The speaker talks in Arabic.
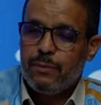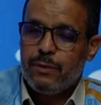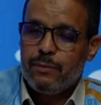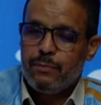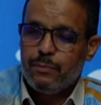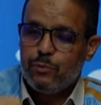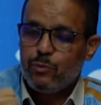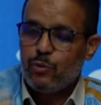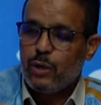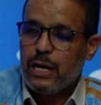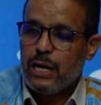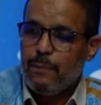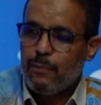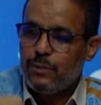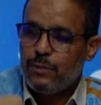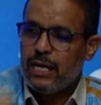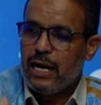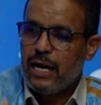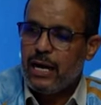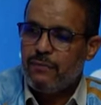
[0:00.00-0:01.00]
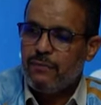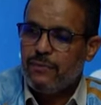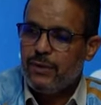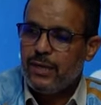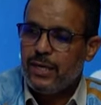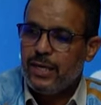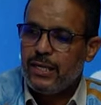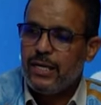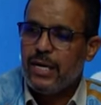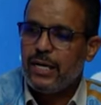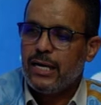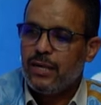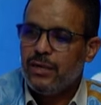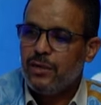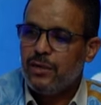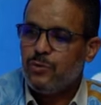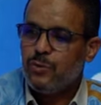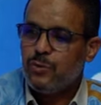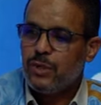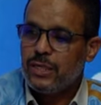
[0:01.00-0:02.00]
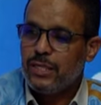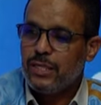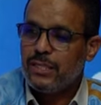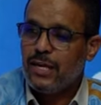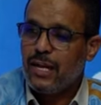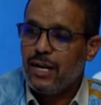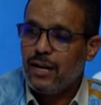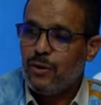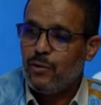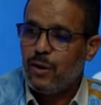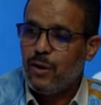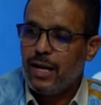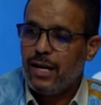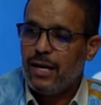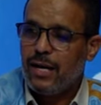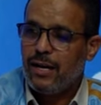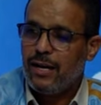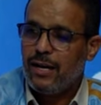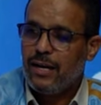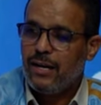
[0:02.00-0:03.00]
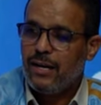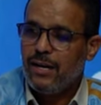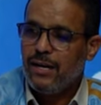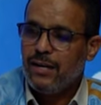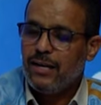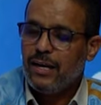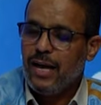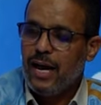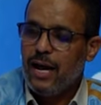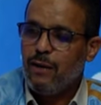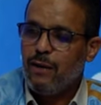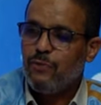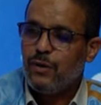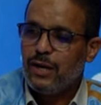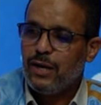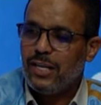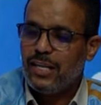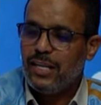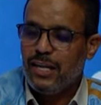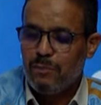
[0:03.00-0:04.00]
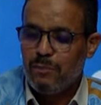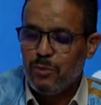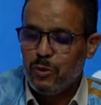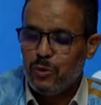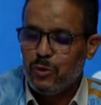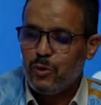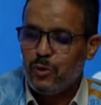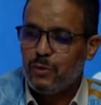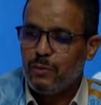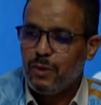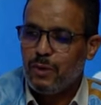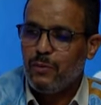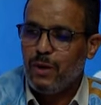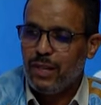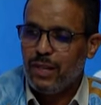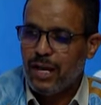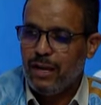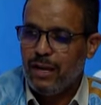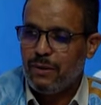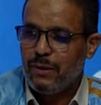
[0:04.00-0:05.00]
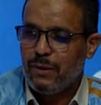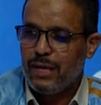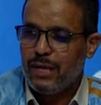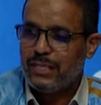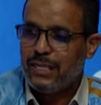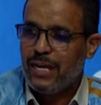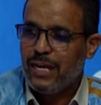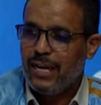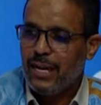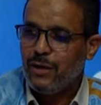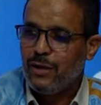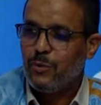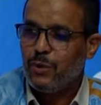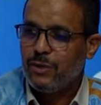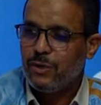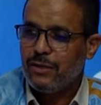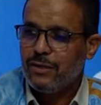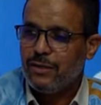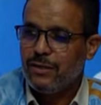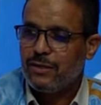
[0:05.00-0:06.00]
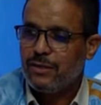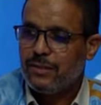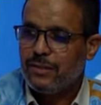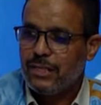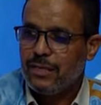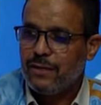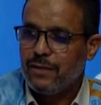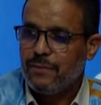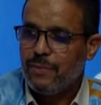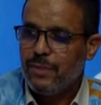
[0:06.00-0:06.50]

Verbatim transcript: بسرعه مضاعفه لكن قدوا نتداركوا على الاقل نحافظ على الموجود من الوظائف بعد قاع لا يقد يخسر